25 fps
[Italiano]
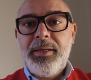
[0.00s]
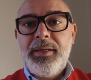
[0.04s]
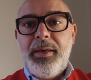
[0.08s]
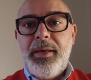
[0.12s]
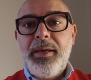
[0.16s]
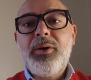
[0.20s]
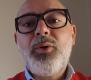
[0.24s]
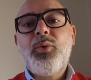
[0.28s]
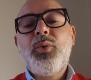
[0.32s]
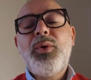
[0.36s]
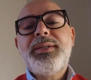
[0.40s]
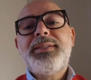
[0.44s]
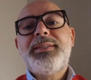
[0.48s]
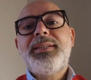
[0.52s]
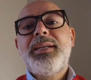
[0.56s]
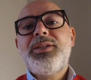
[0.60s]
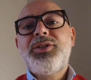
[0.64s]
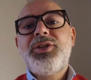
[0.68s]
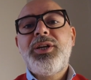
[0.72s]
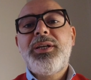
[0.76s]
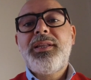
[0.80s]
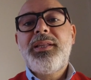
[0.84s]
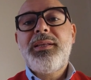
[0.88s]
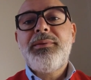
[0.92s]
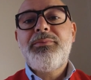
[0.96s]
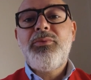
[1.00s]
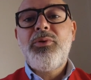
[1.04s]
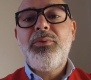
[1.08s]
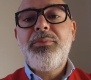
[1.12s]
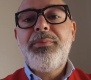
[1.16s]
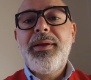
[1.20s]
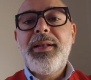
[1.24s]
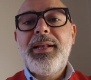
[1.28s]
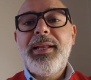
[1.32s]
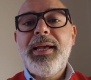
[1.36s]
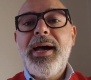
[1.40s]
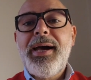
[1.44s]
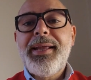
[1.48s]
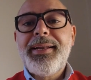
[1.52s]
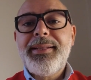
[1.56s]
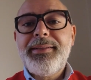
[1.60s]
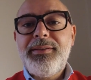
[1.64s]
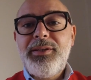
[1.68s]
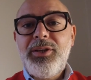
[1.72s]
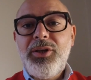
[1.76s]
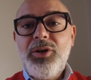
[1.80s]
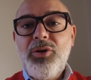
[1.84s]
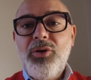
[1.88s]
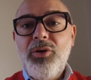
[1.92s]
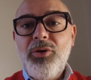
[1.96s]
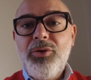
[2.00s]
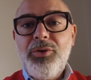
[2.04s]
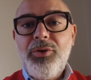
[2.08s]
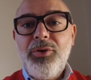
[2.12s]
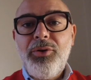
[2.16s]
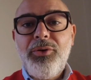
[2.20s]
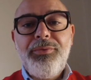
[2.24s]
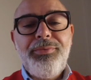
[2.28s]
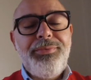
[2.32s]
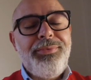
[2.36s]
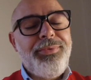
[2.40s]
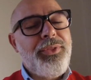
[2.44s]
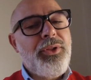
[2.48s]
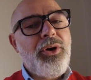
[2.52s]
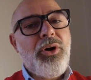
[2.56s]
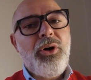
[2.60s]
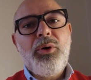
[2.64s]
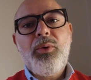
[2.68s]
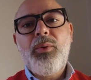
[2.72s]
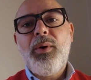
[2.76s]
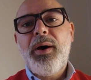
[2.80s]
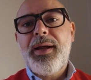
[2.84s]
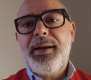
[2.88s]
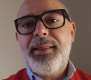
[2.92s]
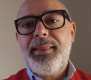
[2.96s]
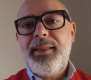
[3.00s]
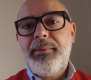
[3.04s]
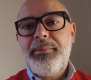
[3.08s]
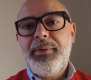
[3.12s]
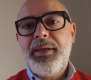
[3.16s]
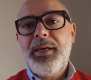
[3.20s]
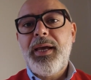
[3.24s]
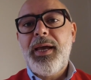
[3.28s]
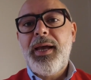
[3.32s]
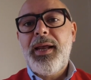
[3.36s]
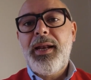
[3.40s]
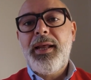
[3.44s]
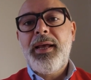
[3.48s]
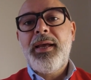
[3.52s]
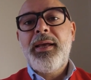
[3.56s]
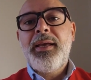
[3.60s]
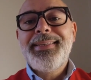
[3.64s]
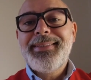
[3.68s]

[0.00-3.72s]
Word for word: E questi agenti immobiliari dicono no, guarda Michele,